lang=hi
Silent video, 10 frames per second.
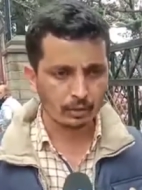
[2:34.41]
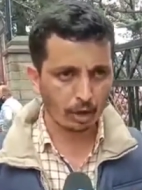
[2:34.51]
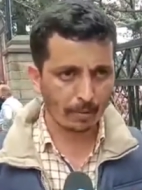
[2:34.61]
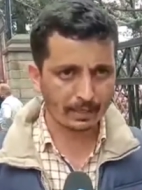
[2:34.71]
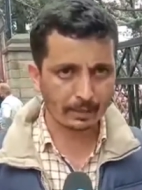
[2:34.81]

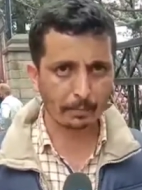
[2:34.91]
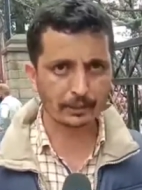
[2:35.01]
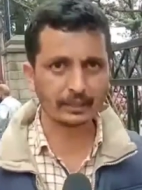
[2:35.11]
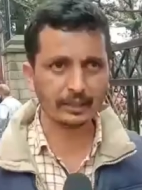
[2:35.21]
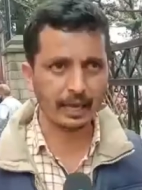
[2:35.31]
जो हमारी
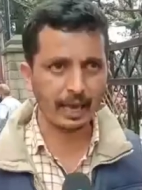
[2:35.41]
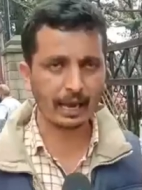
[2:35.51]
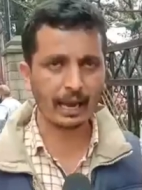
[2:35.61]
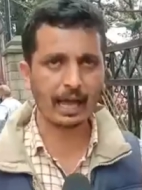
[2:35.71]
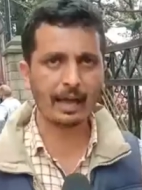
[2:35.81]
संपत्तियाँ थी
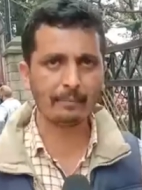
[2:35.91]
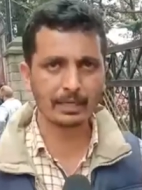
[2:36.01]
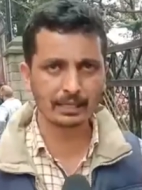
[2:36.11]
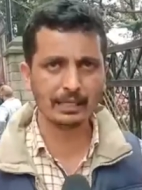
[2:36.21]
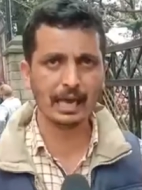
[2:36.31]
रेल है
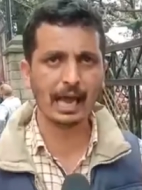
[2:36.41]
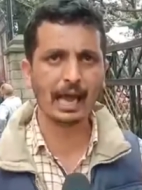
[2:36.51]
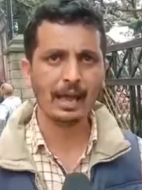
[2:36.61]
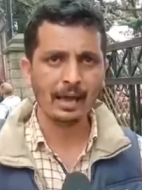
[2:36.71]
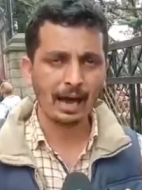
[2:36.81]
बिजली है
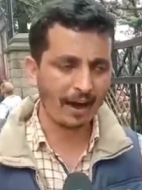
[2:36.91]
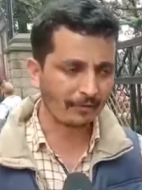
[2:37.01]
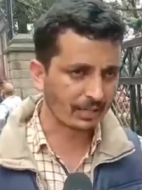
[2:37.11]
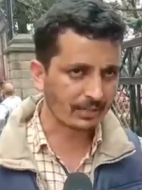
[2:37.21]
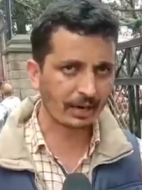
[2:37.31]

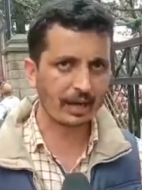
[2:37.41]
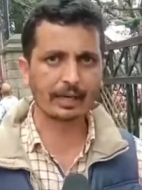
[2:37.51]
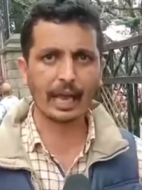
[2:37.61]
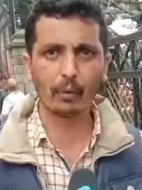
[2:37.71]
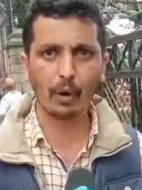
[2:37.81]
आपका
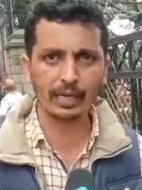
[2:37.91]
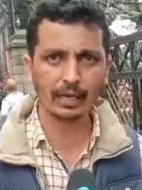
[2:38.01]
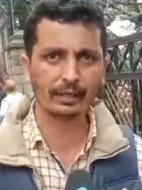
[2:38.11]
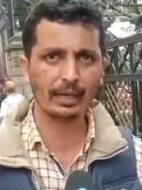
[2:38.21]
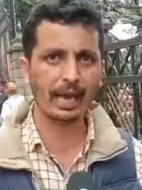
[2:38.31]
सड़क है हवाई
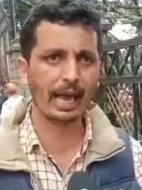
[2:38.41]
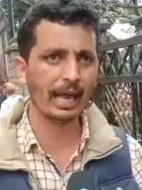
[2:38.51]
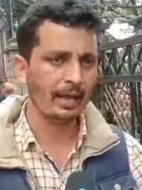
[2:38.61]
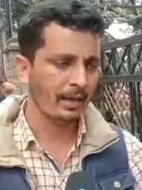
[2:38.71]
अड्डे है